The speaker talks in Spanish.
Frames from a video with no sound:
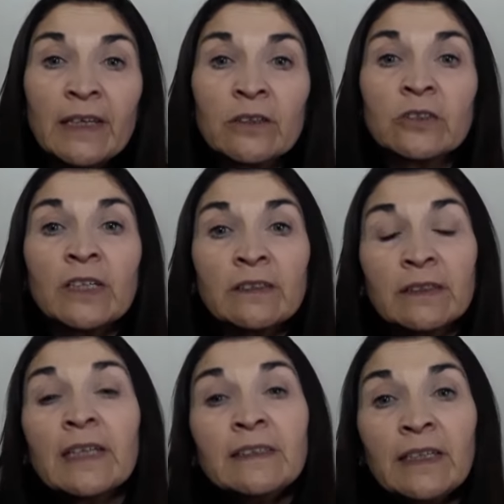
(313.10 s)
Entonces
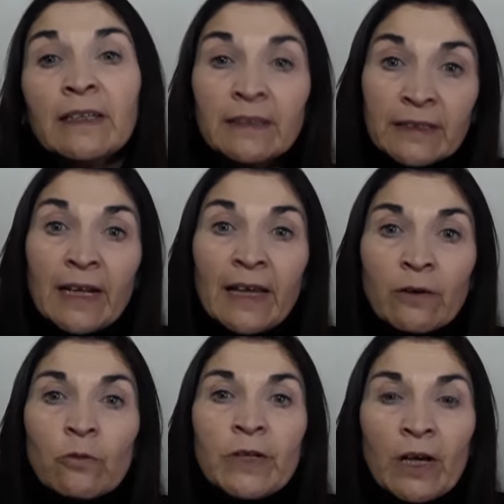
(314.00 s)
deciden
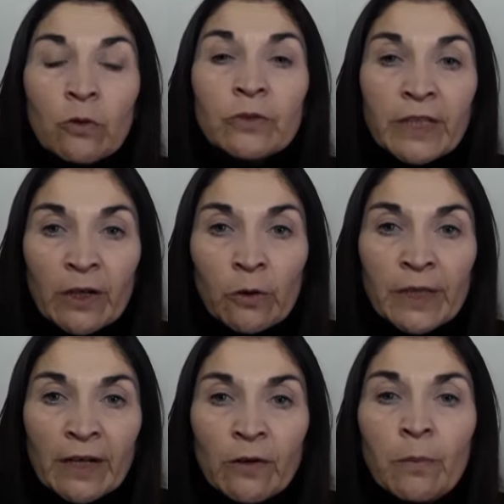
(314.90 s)
instalar una junta de
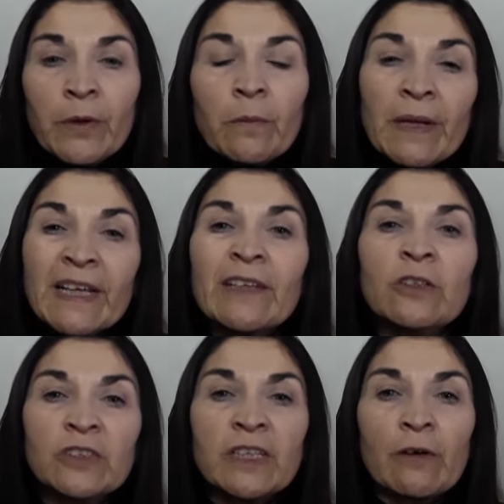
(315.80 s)
gobierno, pero para que
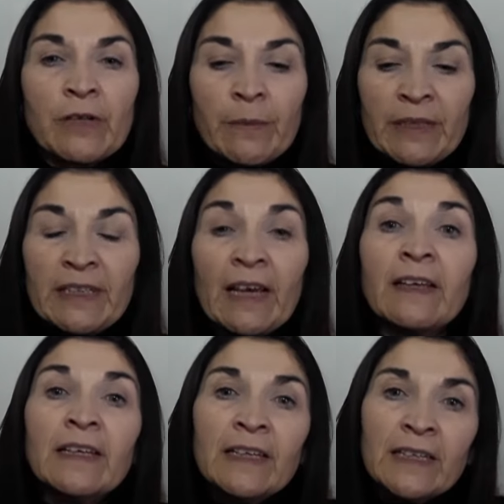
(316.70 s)
no sea una medida
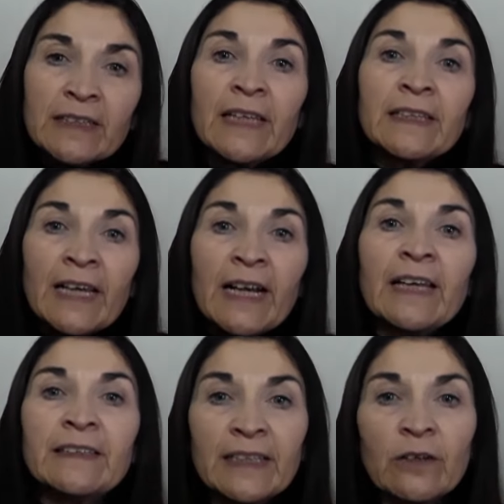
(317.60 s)
tan
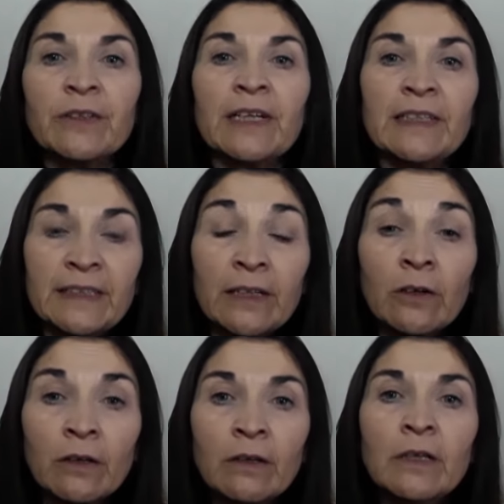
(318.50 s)
tajante con el
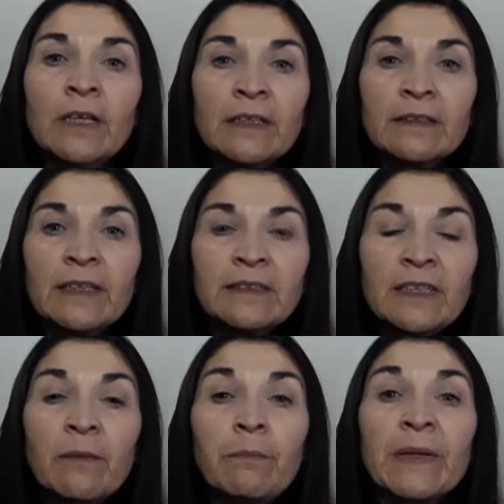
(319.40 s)
interior,
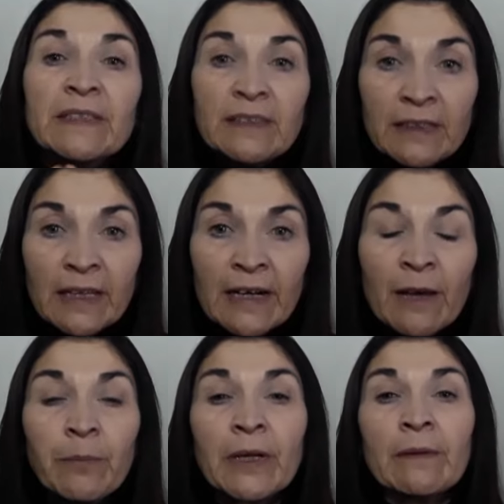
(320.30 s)
decide
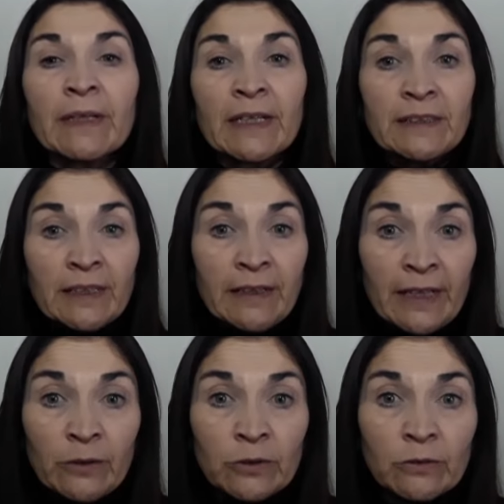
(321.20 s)
presidirla por el virrey
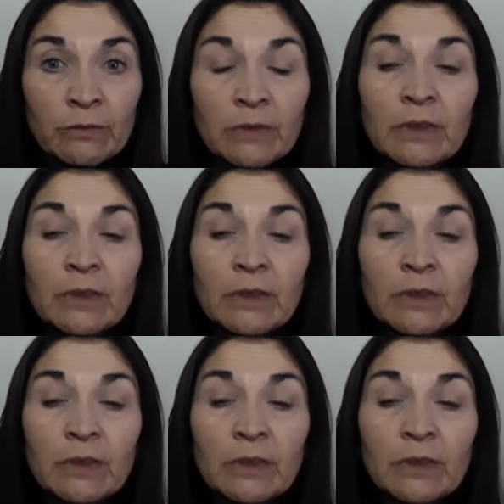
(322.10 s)
Cisneros.